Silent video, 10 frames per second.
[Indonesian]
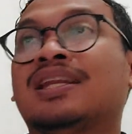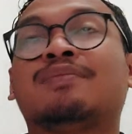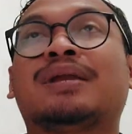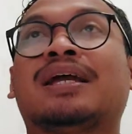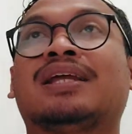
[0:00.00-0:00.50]
Ini
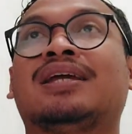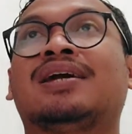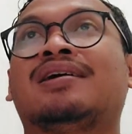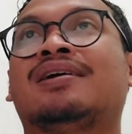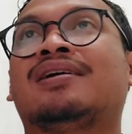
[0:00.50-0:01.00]
menarik
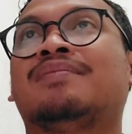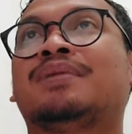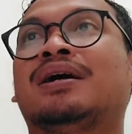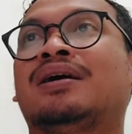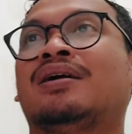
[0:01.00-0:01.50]
ya uh,
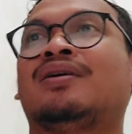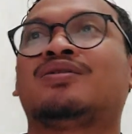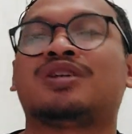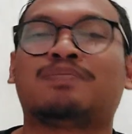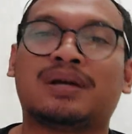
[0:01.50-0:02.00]
uh,
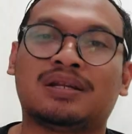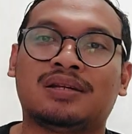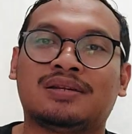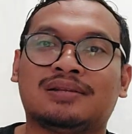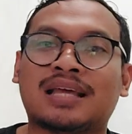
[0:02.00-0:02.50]

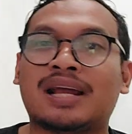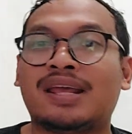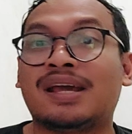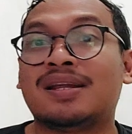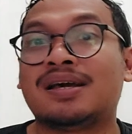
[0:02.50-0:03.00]
ucapan
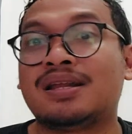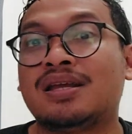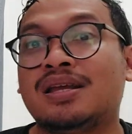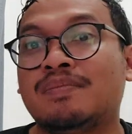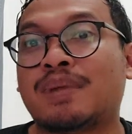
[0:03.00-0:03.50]
tahniah
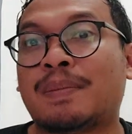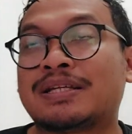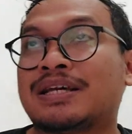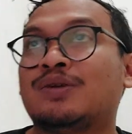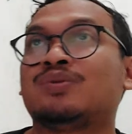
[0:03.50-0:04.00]
dari
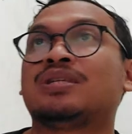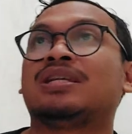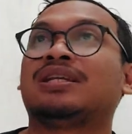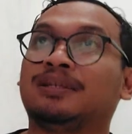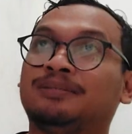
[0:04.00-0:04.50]
Bapak
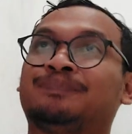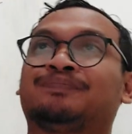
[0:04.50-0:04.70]
Sanusi ini.